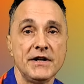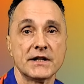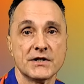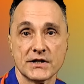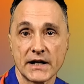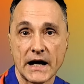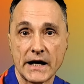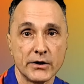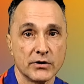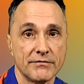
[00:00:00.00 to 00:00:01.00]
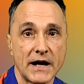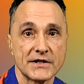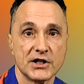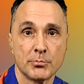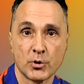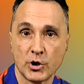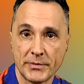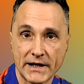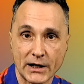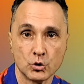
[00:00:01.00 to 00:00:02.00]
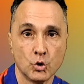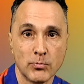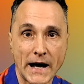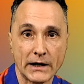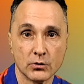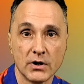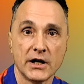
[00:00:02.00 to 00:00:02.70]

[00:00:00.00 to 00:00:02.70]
vita in generale non è facile per un immigrato cubano